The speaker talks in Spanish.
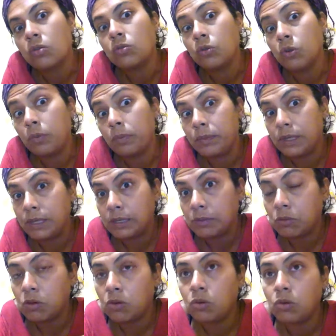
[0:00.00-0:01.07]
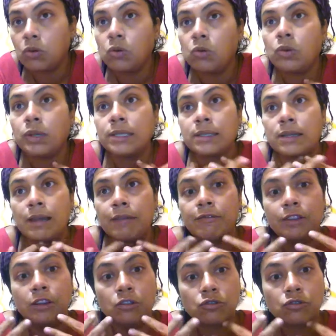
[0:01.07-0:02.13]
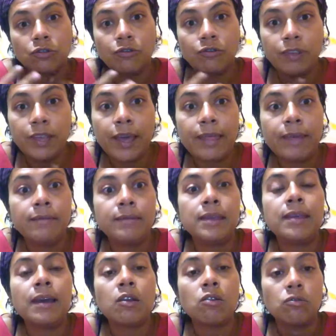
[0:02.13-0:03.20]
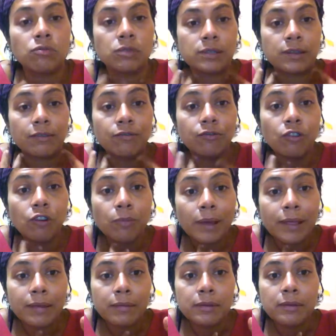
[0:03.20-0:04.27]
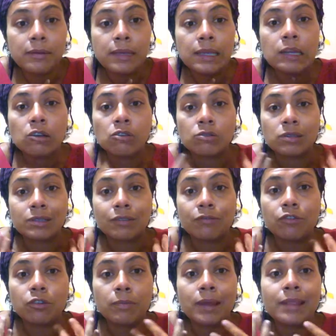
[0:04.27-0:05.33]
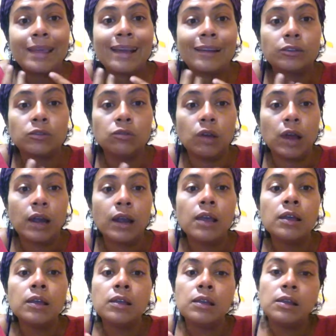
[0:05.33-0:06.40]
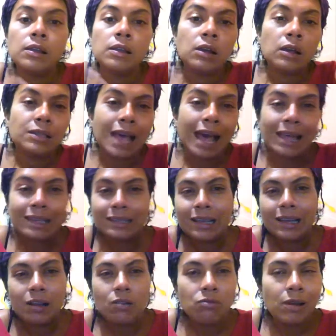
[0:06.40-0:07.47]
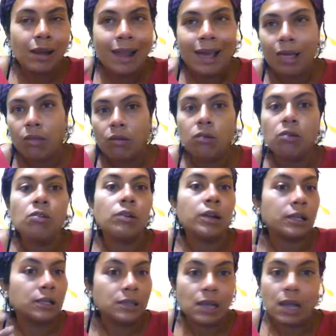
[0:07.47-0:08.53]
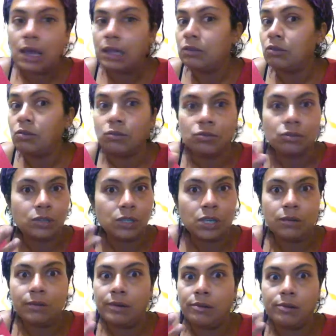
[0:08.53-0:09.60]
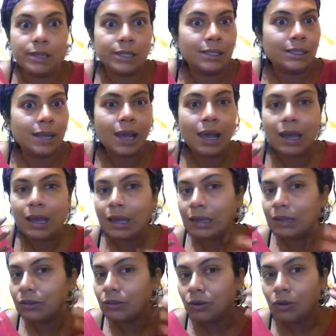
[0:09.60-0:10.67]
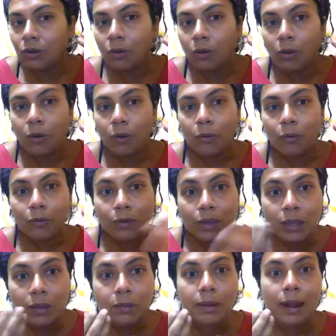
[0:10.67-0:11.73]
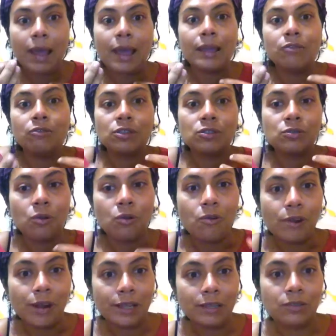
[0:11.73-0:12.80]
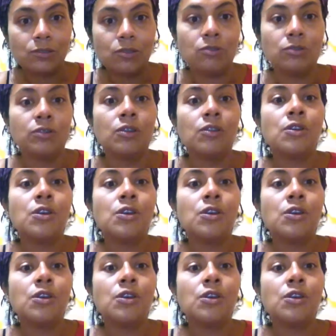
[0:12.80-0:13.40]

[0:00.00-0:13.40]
con uno mismo, con nuestra filosofía de vida, con nuestra forma de vivir, con nuestra forma de actuar. hacer a un lado lo que ya no nos sirve, lo que ya no vibra en nuestro corazón,